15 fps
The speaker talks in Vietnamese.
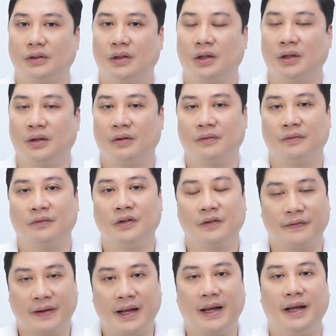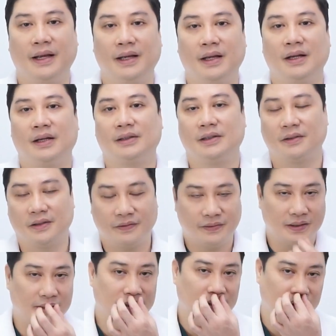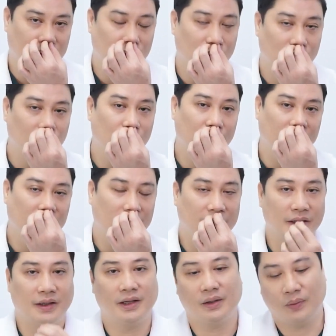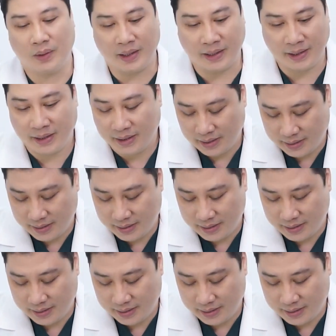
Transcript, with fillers: ờ, vừa phải trong cái phần dựng trụ mũi thì kết quả